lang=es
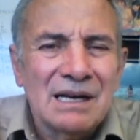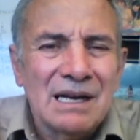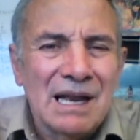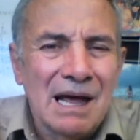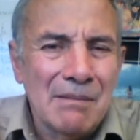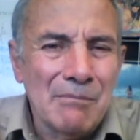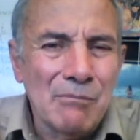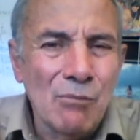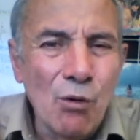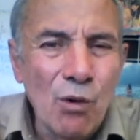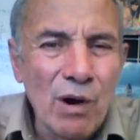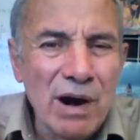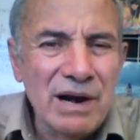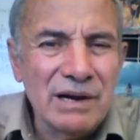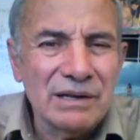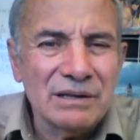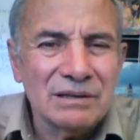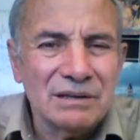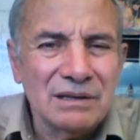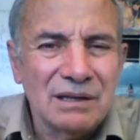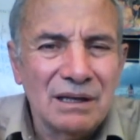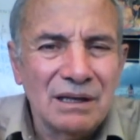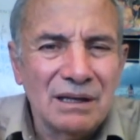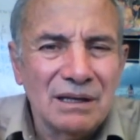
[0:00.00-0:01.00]
la
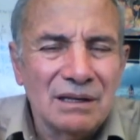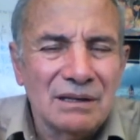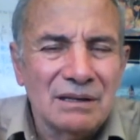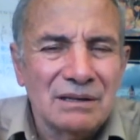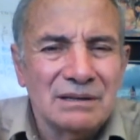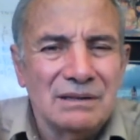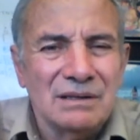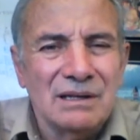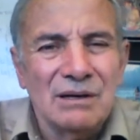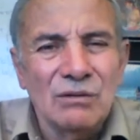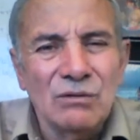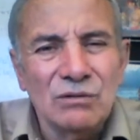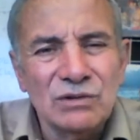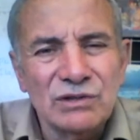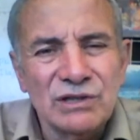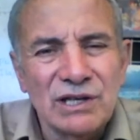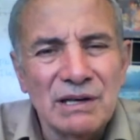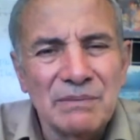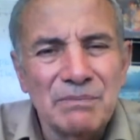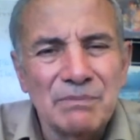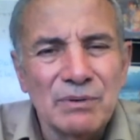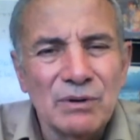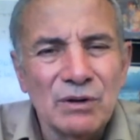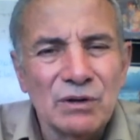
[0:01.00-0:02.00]
muerte de un
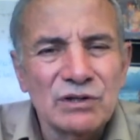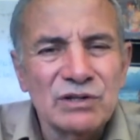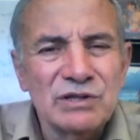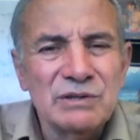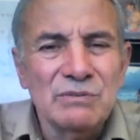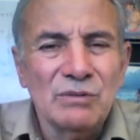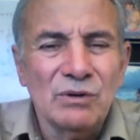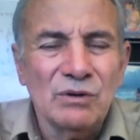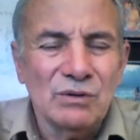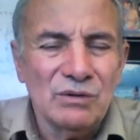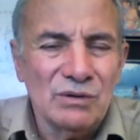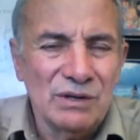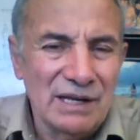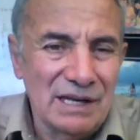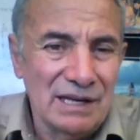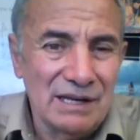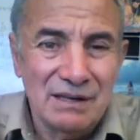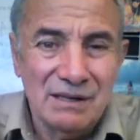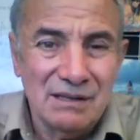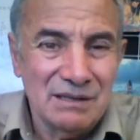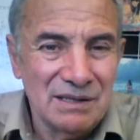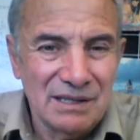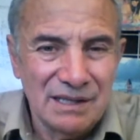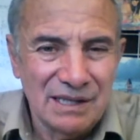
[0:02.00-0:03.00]
ser próximo
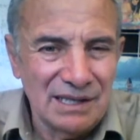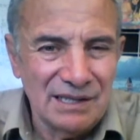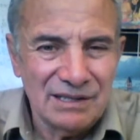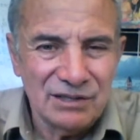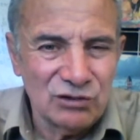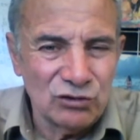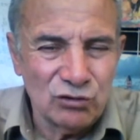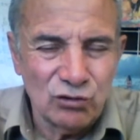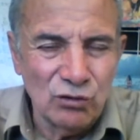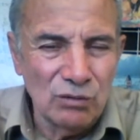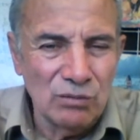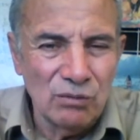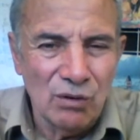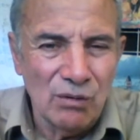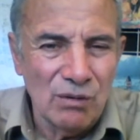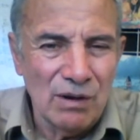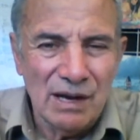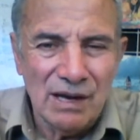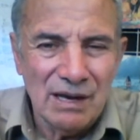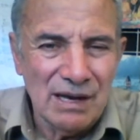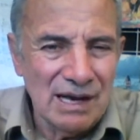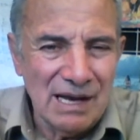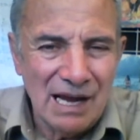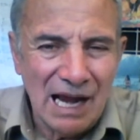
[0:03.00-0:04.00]

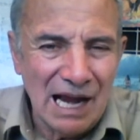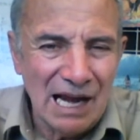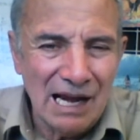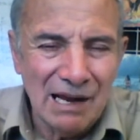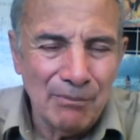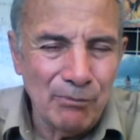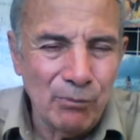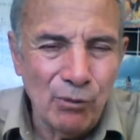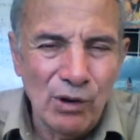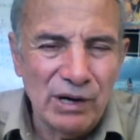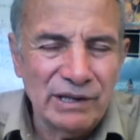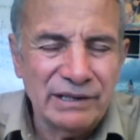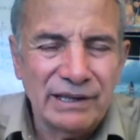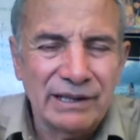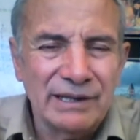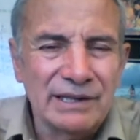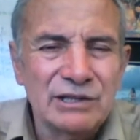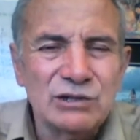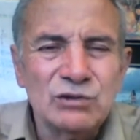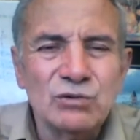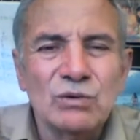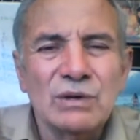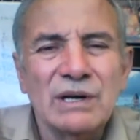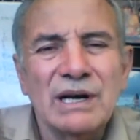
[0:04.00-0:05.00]
estuvo a la puerta
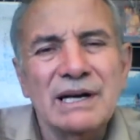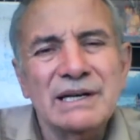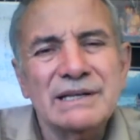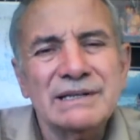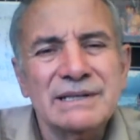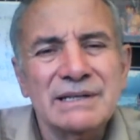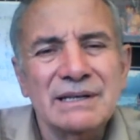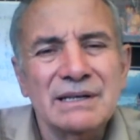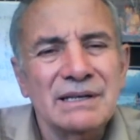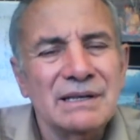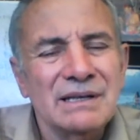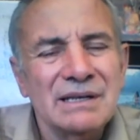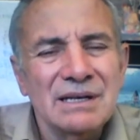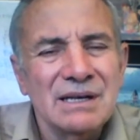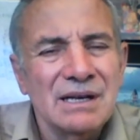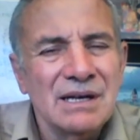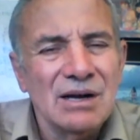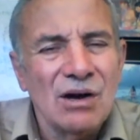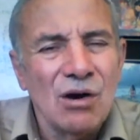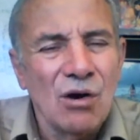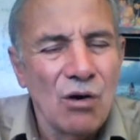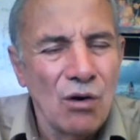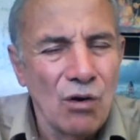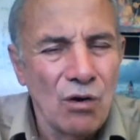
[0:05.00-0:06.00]
de su casa
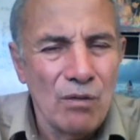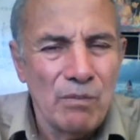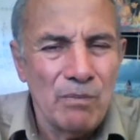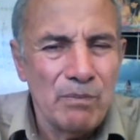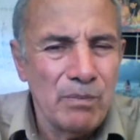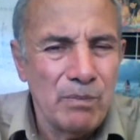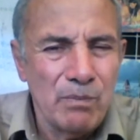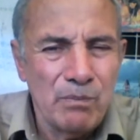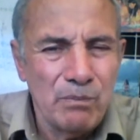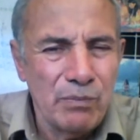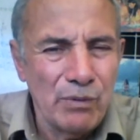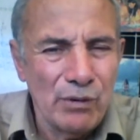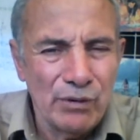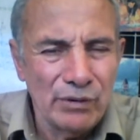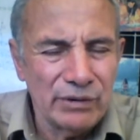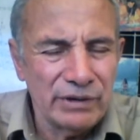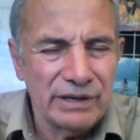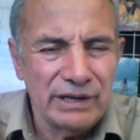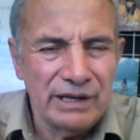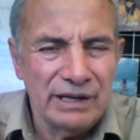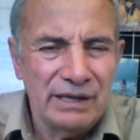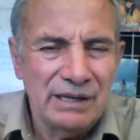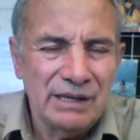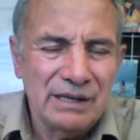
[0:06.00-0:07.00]
o
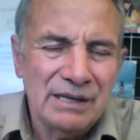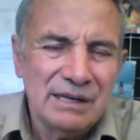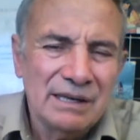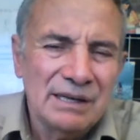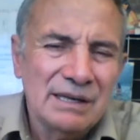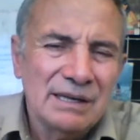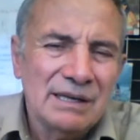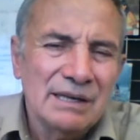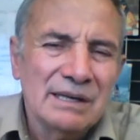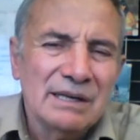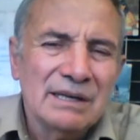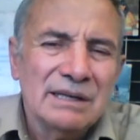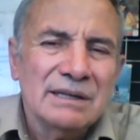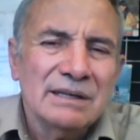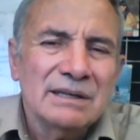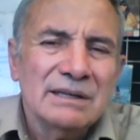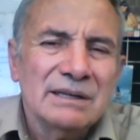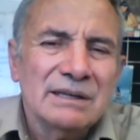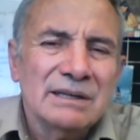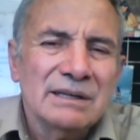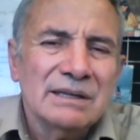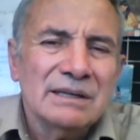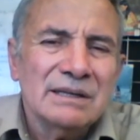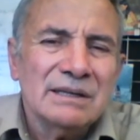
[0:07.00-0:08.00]
porque
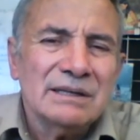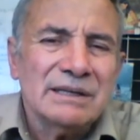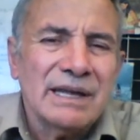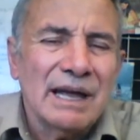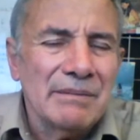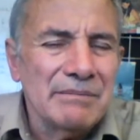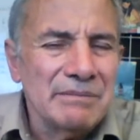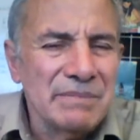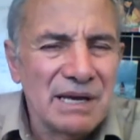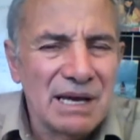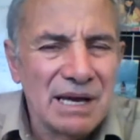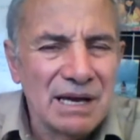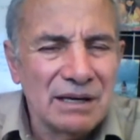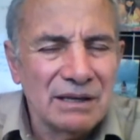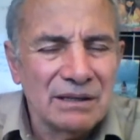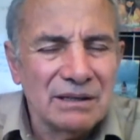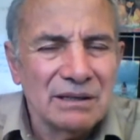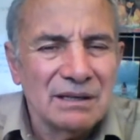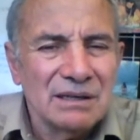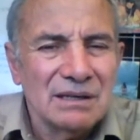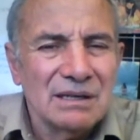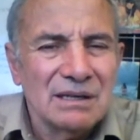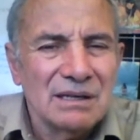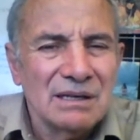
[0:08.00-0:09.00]

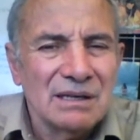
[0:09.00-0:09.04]
también